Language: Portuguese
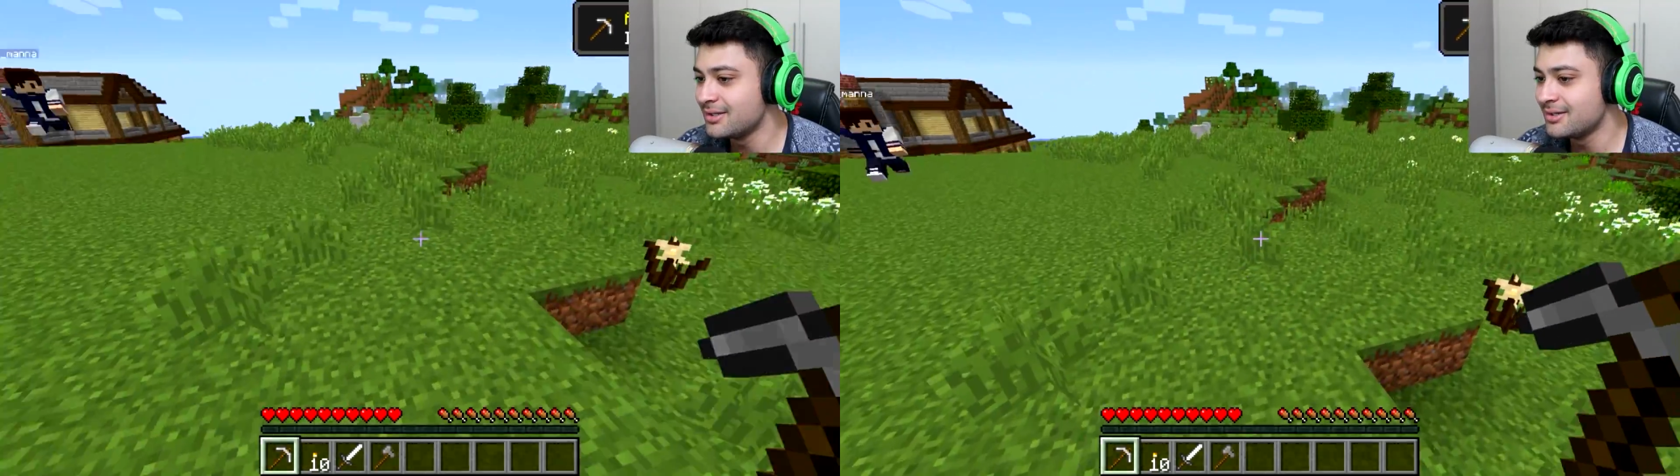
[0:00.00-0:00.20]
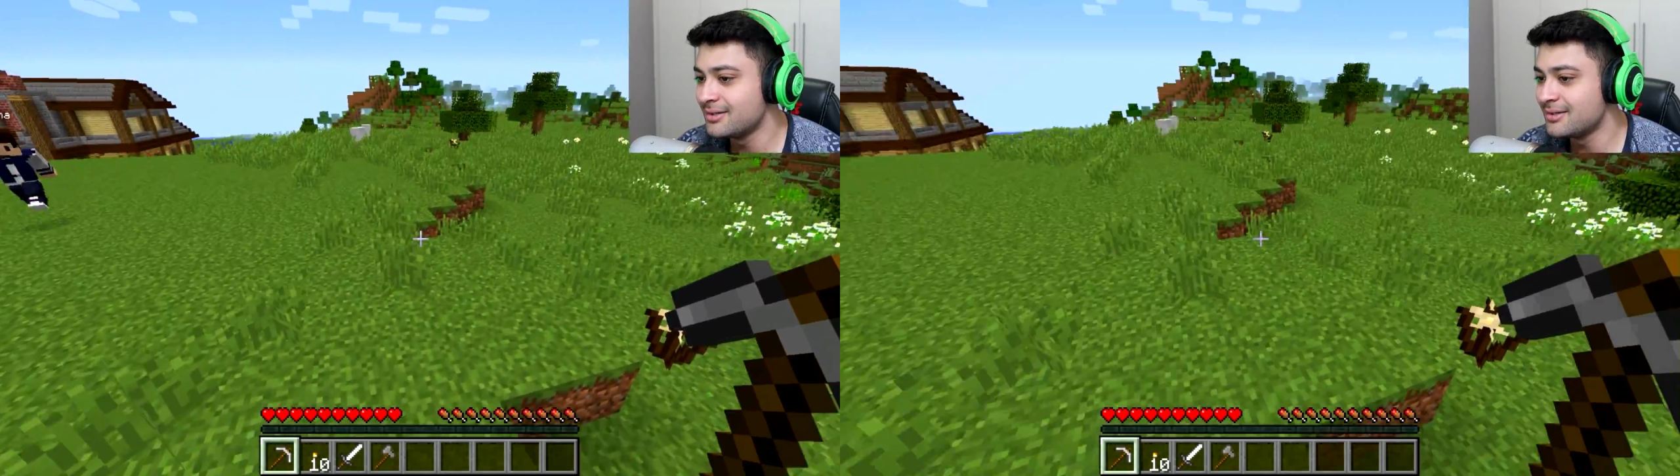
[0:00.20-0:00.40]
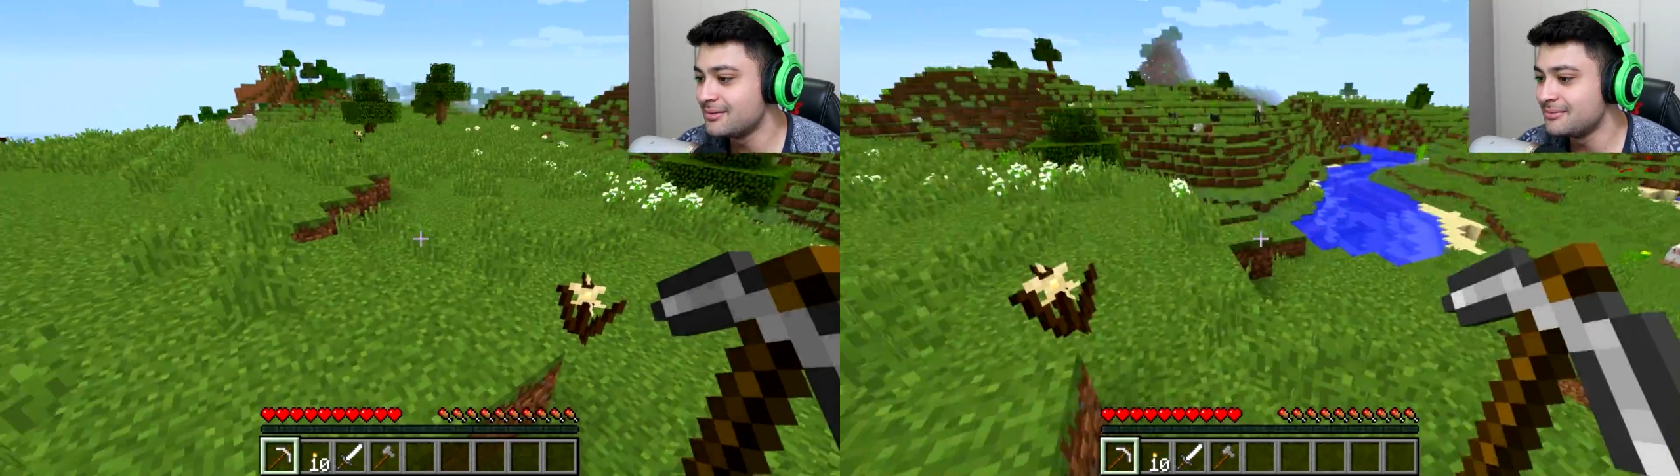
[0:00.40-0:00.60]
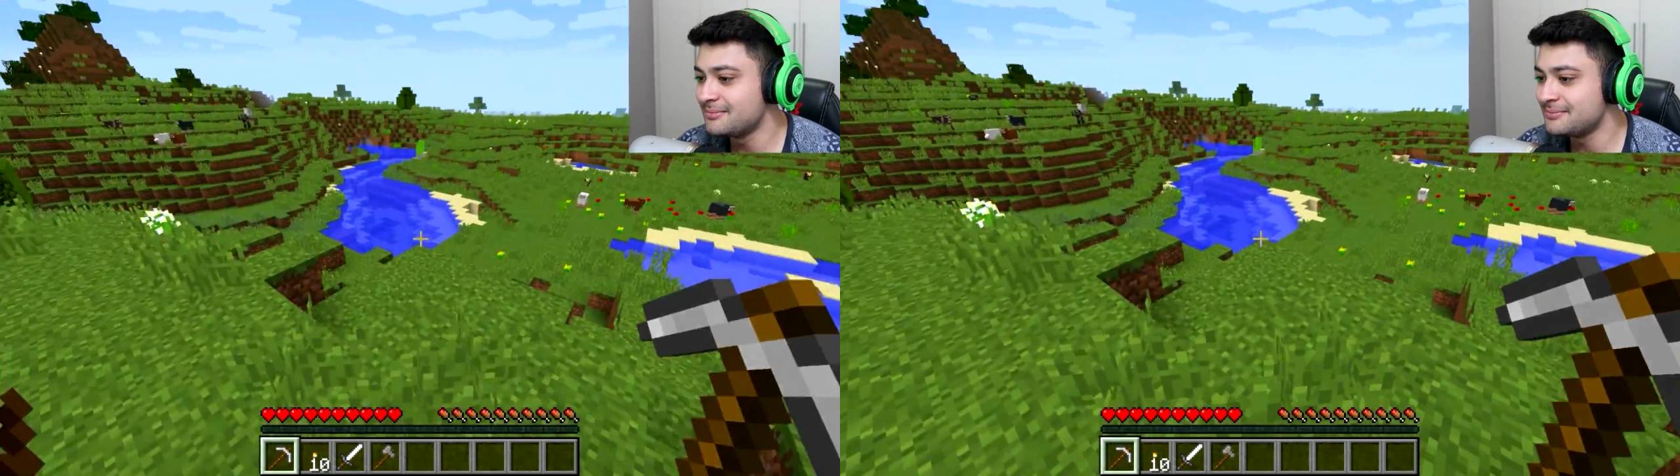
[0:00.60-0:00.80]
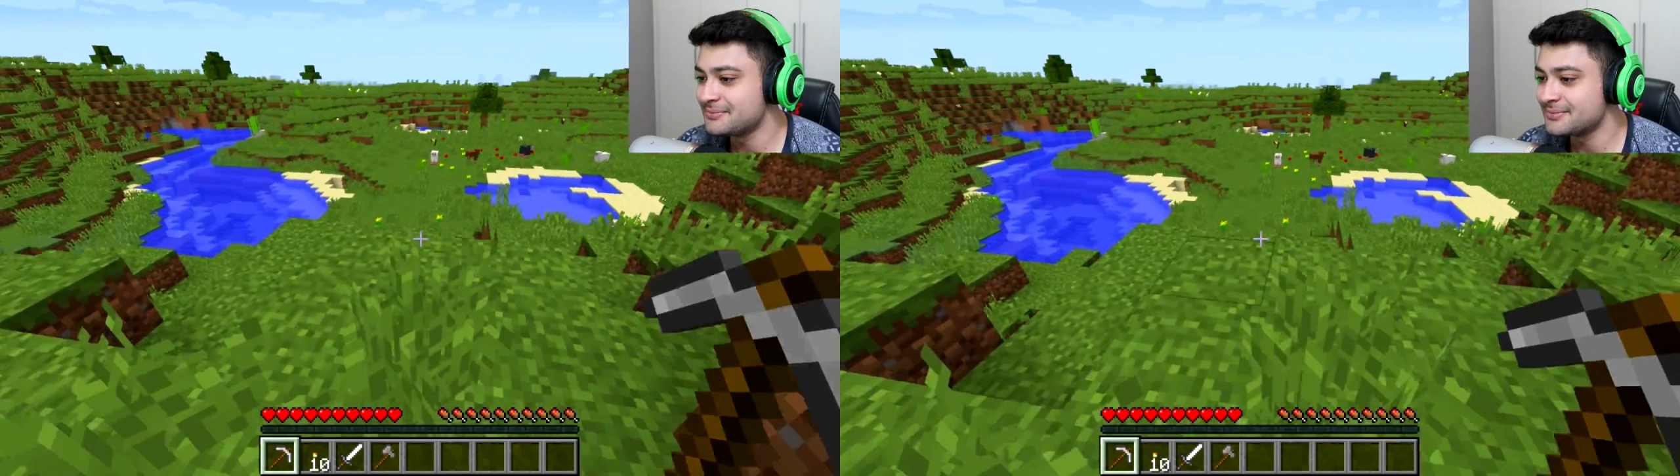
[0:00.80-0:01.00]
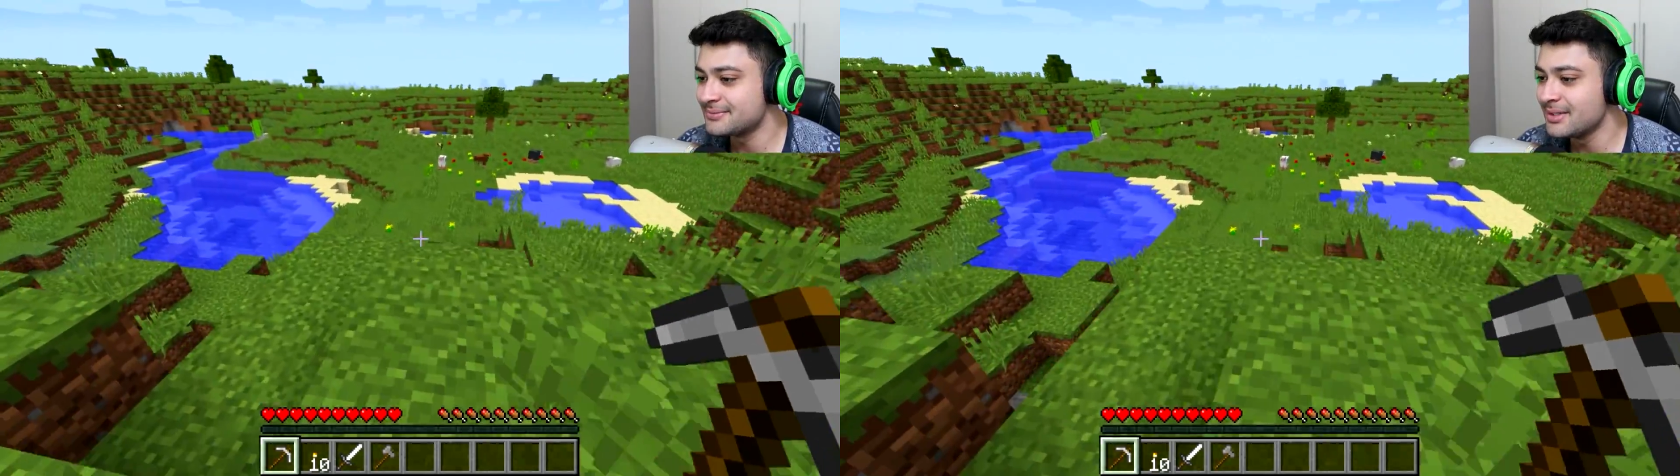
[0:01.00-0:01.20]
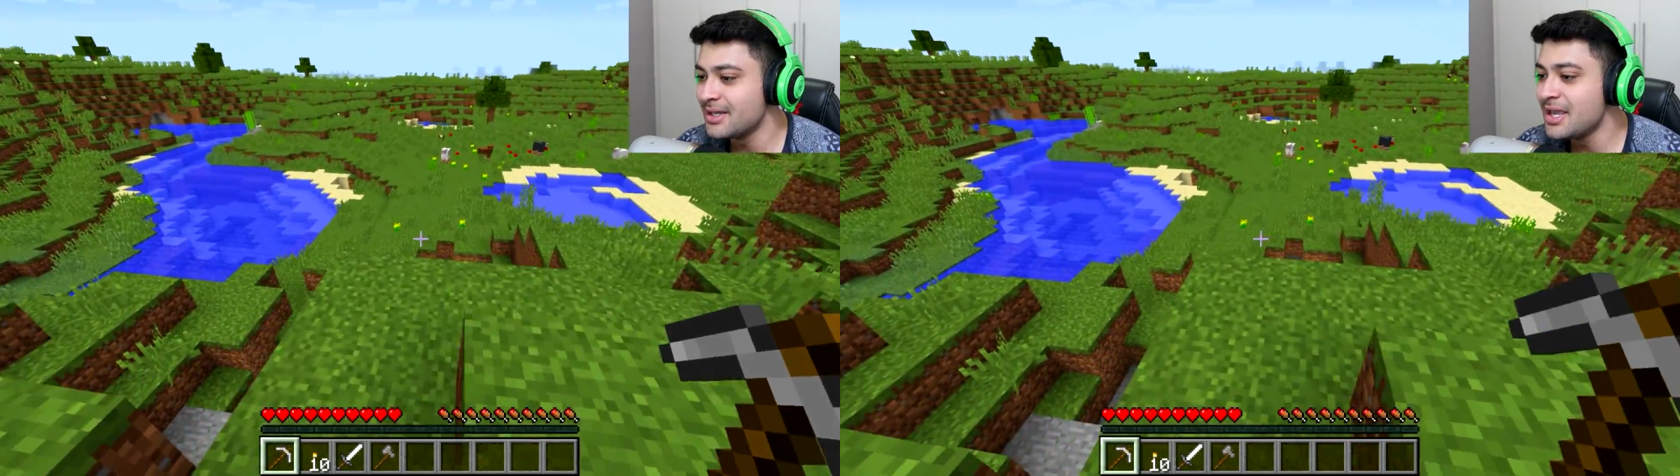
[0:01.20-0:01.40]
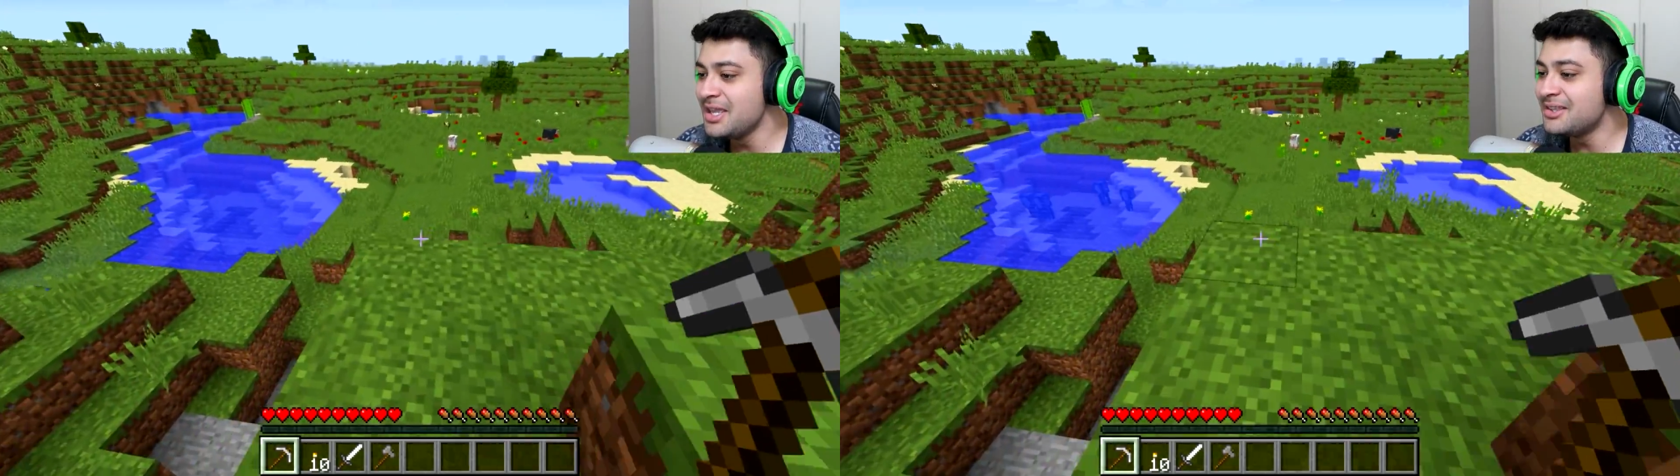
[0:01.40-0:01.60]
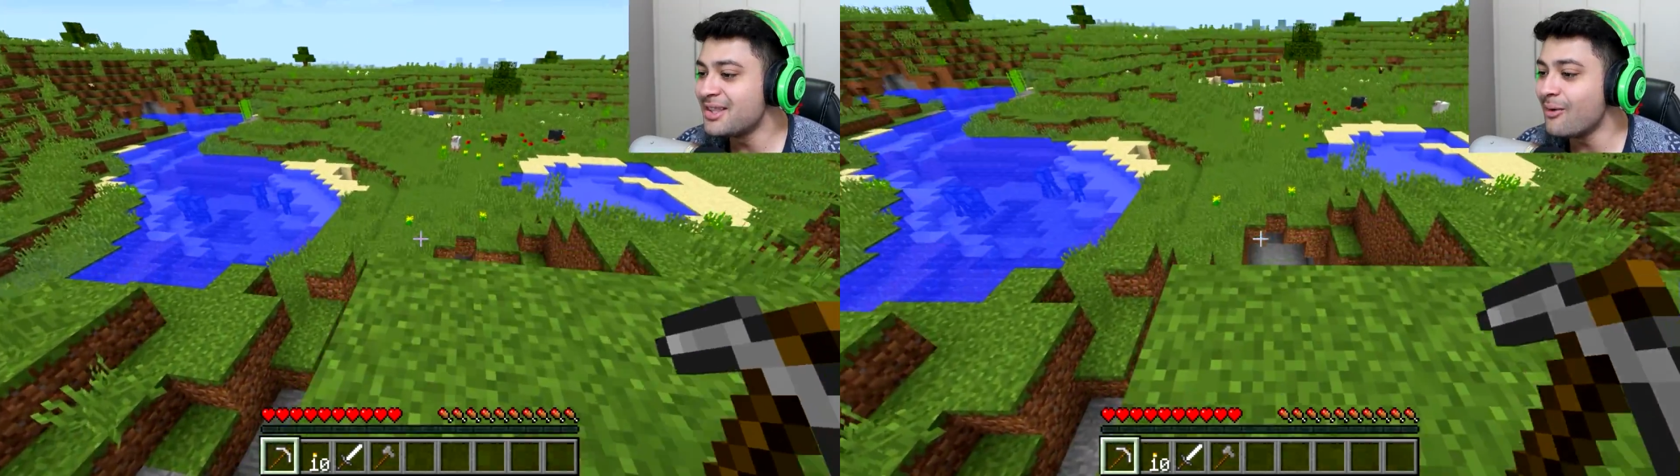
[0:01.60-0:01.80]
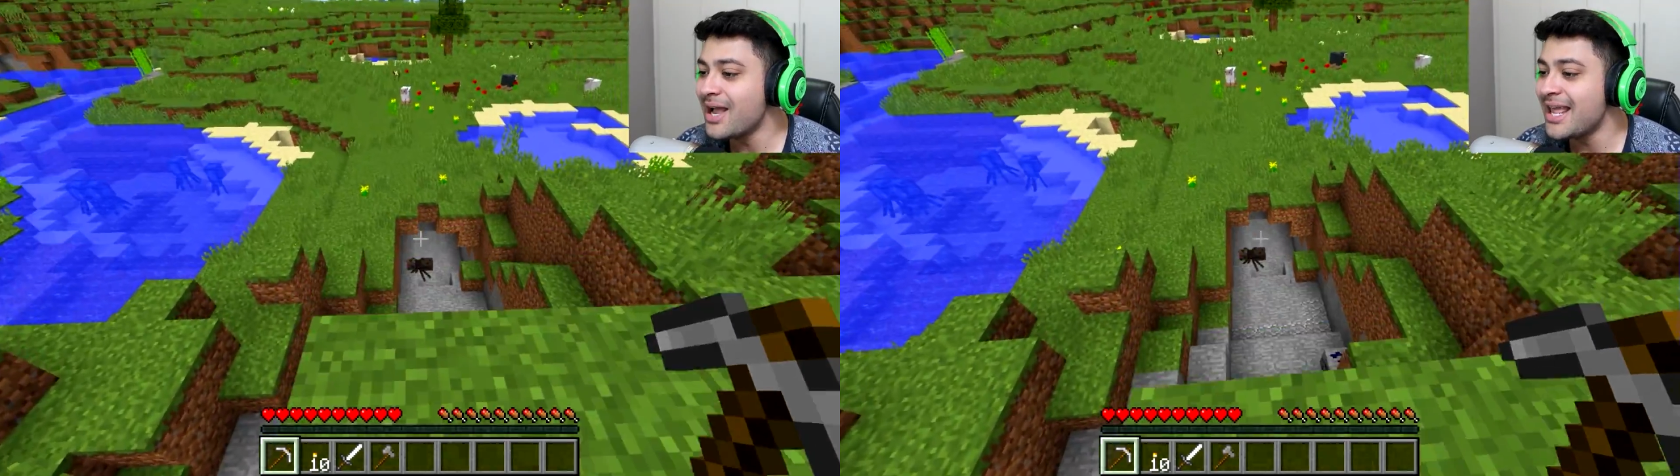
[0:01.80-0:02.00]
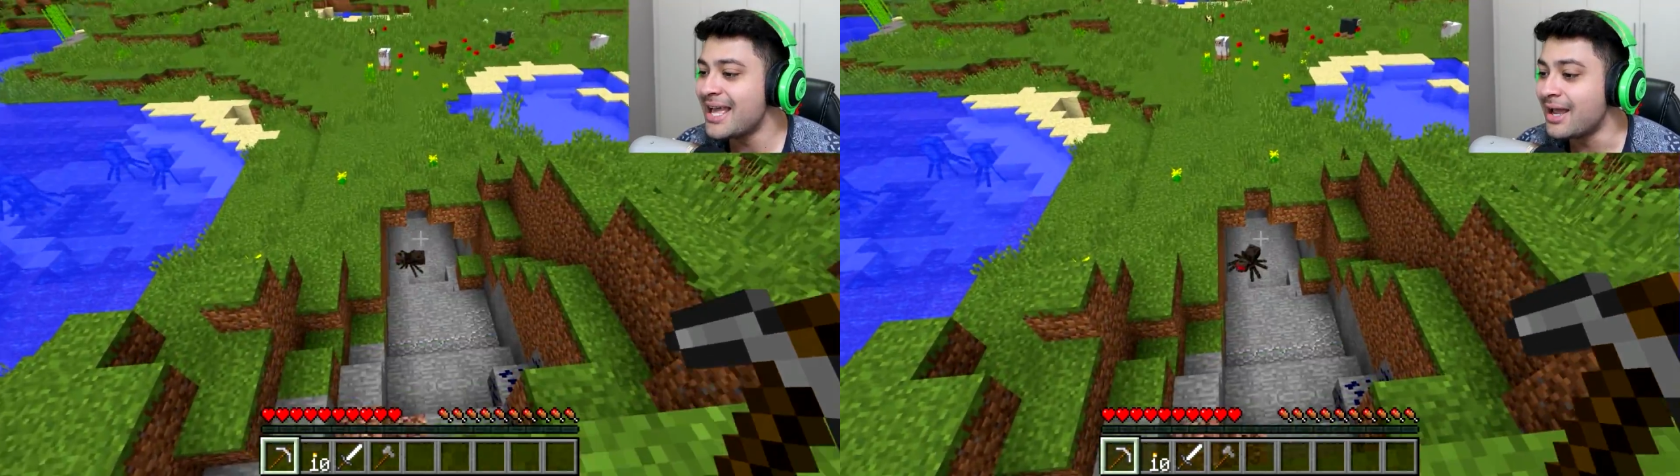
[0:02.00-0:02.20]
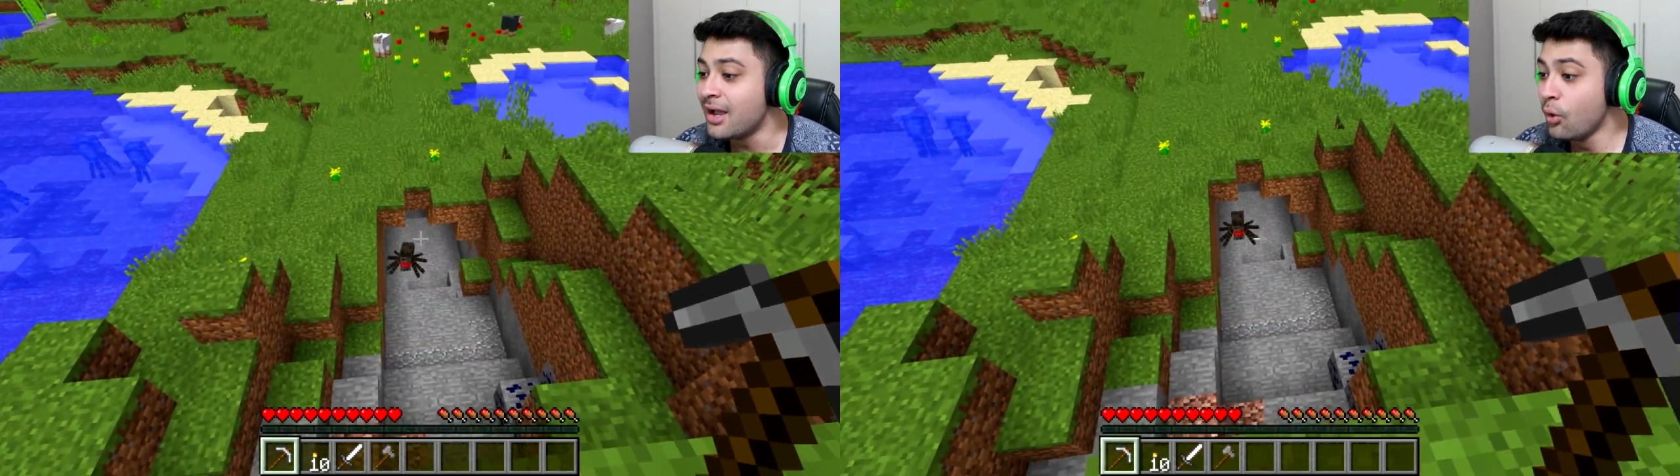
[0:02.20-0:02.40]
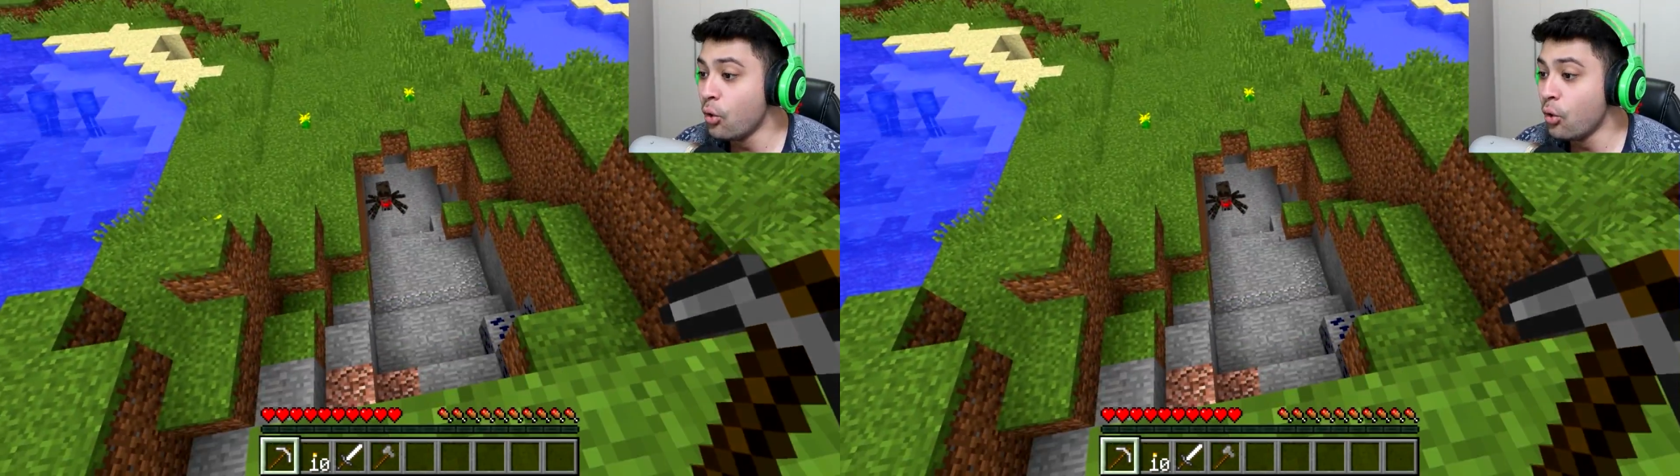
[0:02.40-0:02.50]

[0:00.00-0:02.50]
É verdade. Então, galera,